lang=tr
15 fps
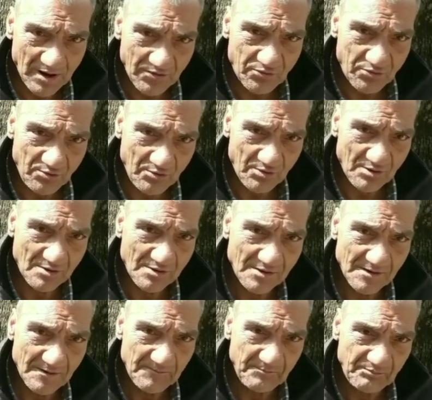Oo Allah
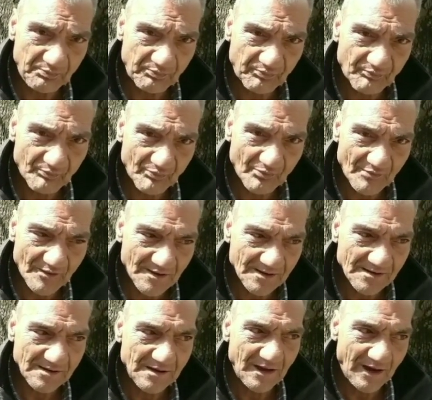sana inşallah o güzelliği
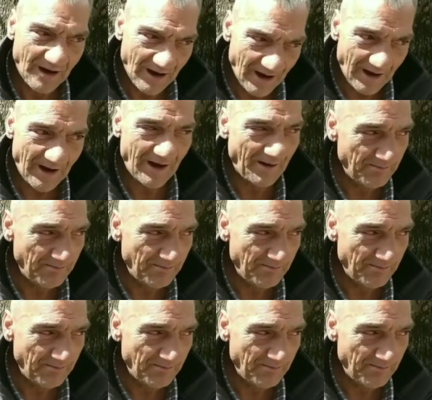göstersin. Amin.